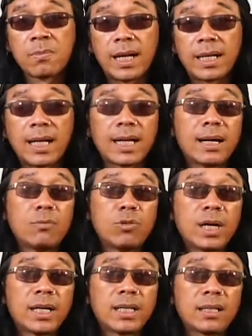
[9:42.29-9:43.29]
adalah
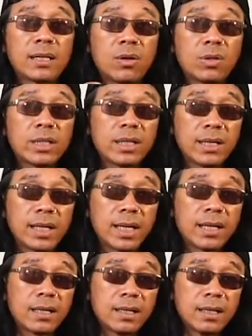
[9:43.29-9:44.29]
gabungan antara alternate dengan